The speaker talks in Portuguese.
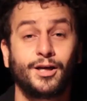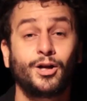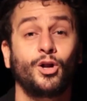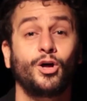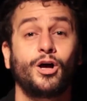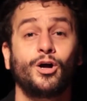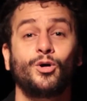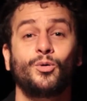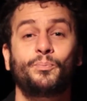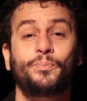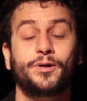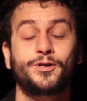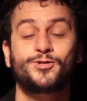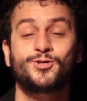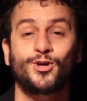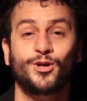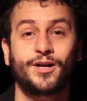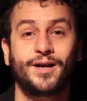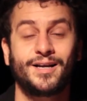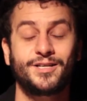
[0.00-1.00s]
E logo o
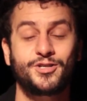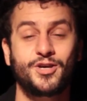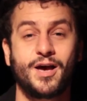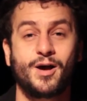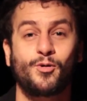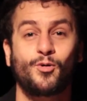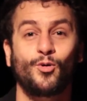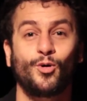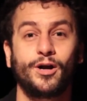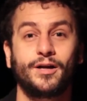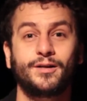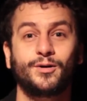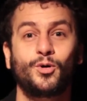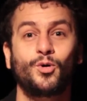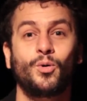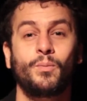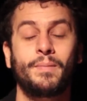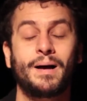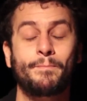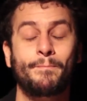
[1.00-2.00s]
personagem acorda
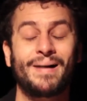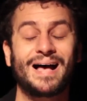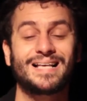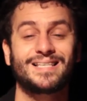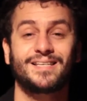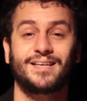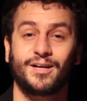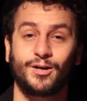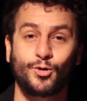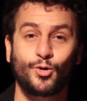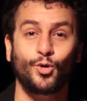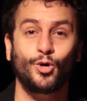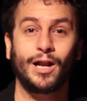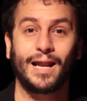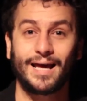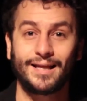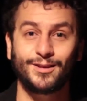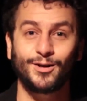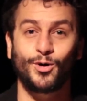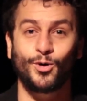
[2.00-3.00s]
com uma máscara
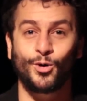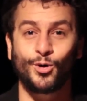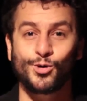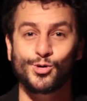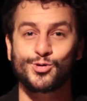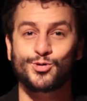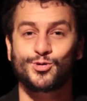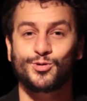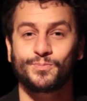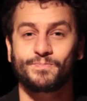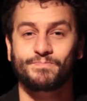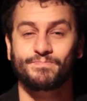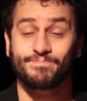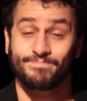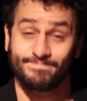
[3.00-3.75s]
colada ao rosto.